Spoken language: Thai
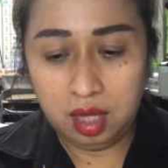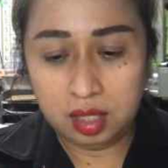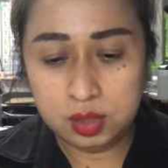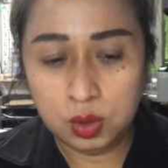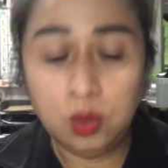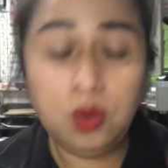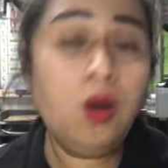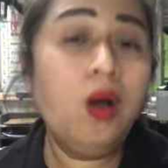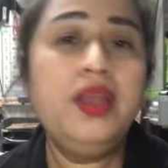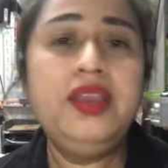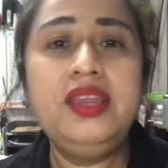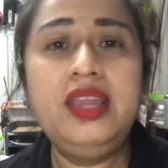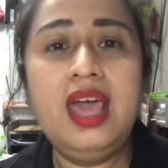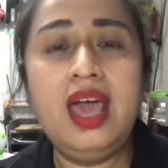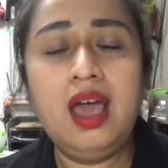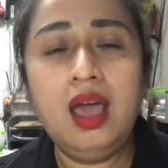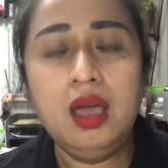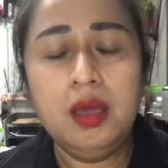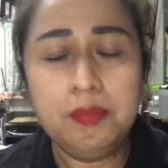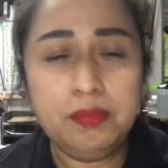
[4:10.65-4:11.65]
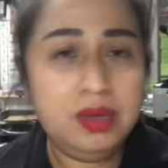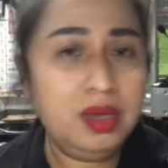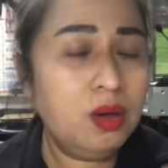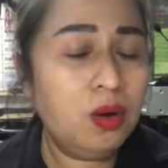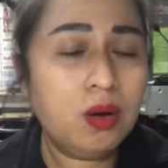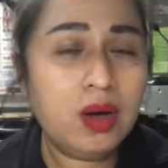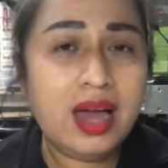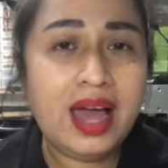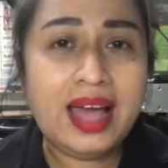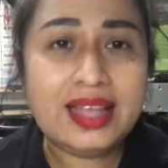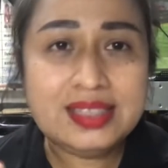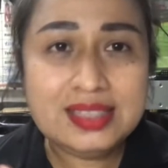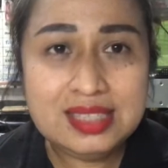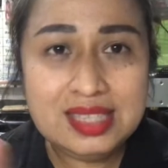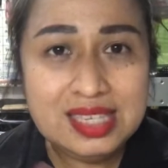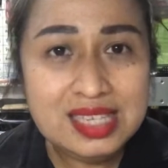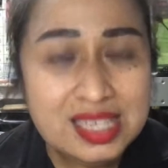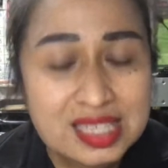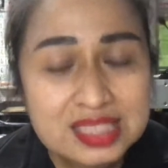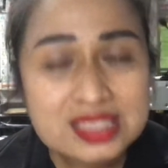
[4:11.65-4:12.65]
ทุกคนเนี่ยมีโอกาส
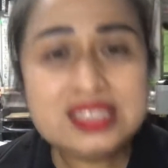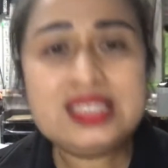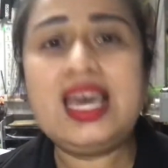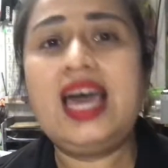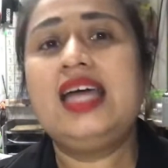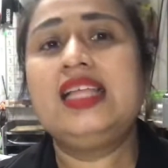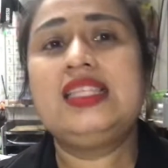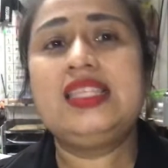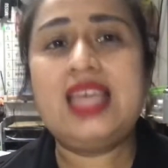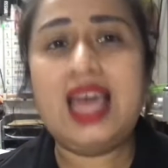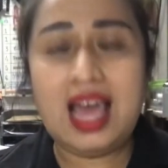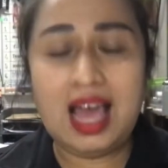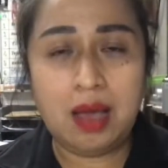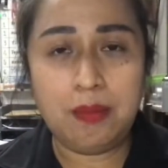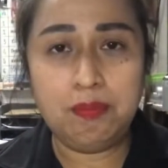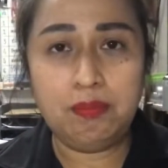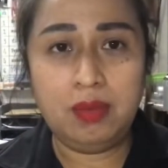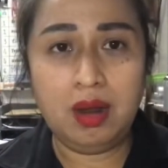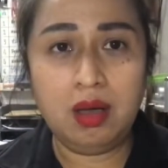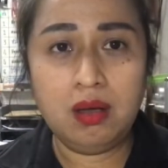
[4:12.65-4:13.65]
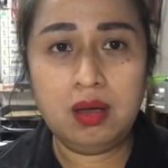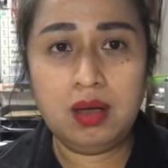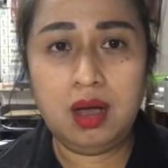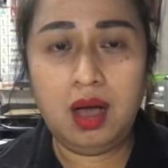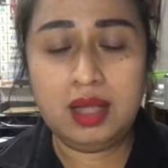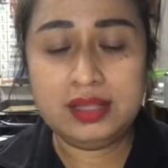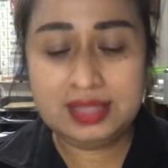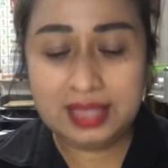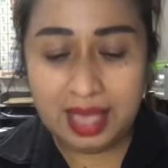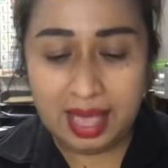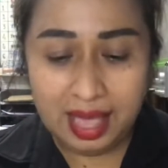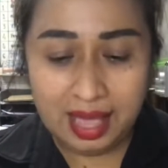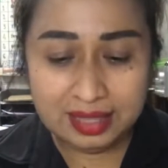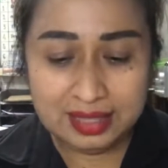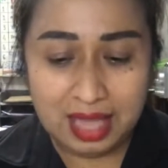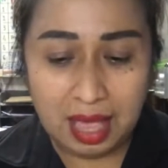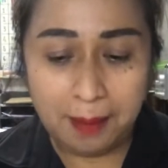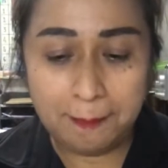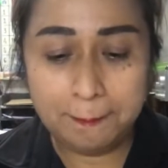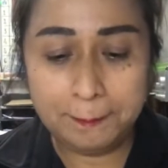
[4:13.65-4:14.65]
ที่จะทำแล้วก็ถ้า
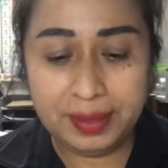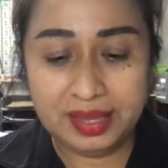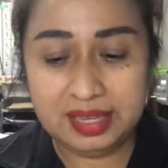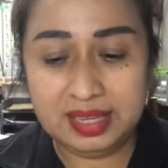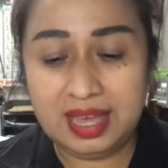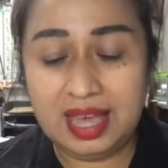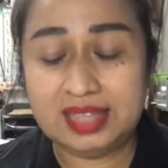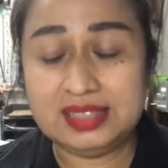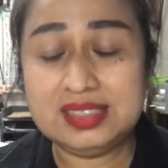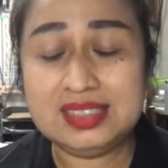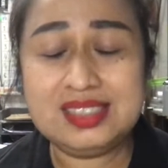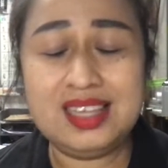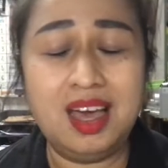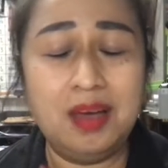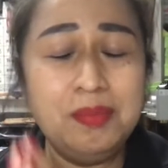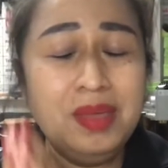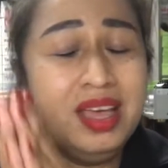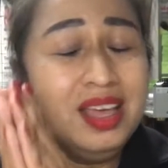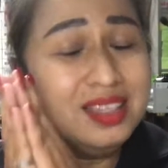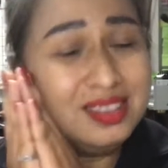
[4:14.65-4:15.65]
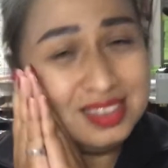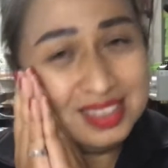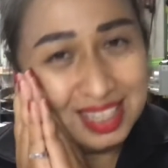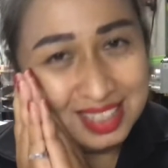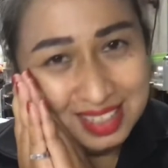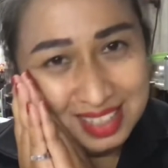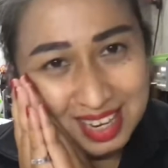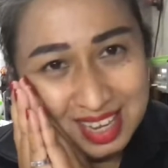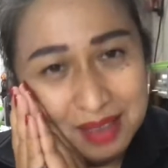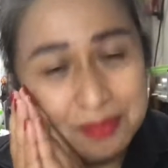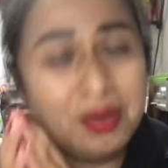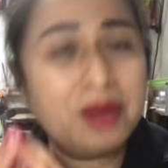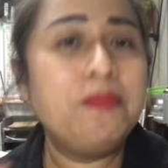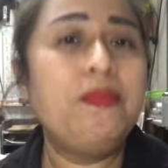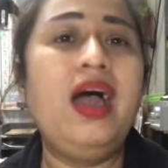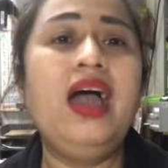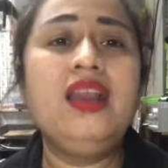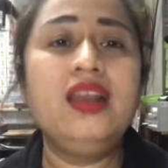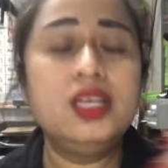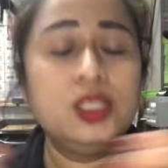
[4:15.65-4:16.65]
ทำเป็นงานเสริมจะดี
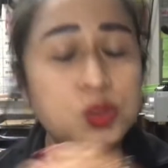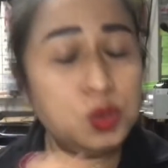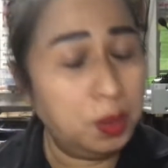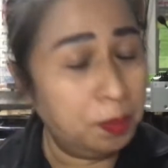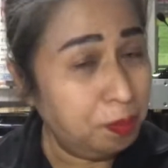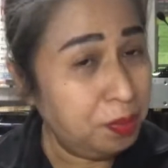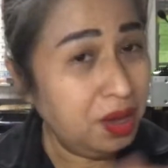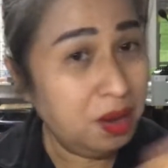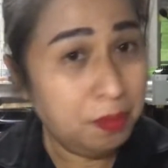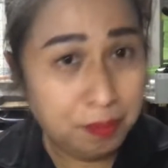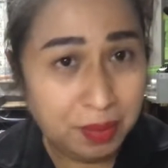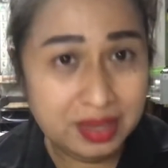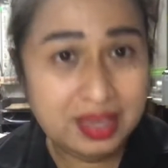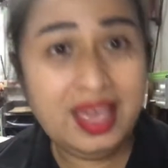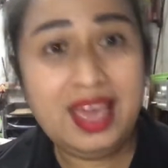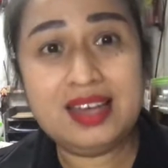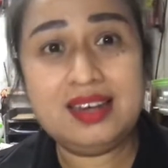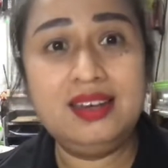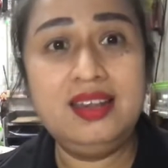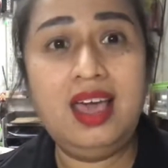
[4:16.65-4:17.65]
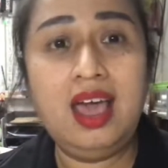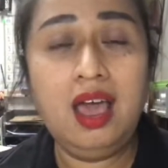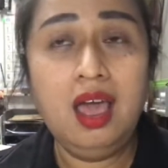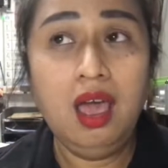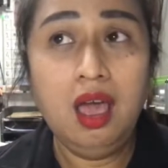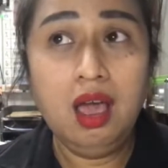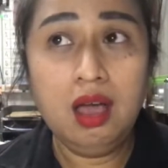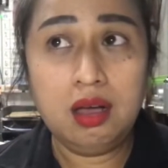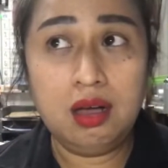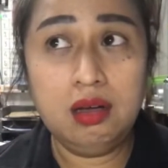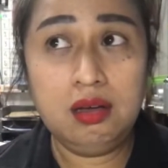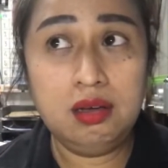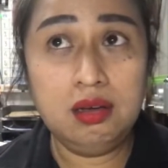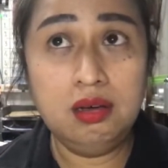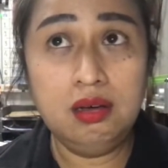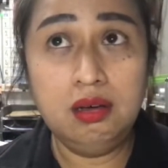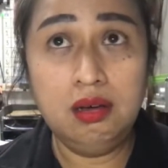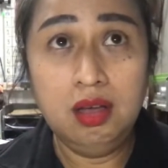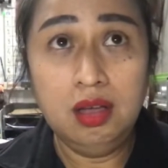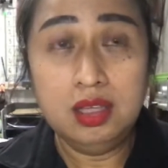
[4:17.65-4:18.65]
มากๆเลยส่วนเพื่อนป้าแขกเนี่ยก็คือ
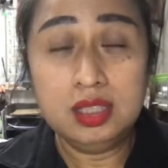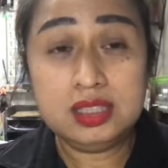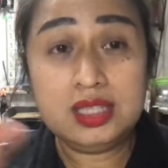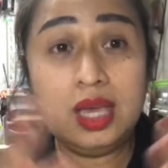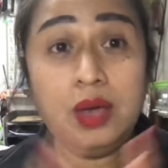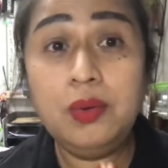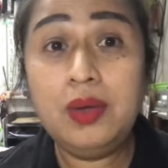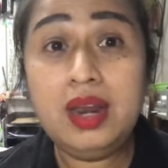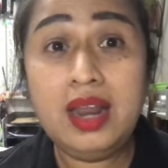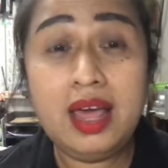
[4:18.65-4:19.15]
ใช้เว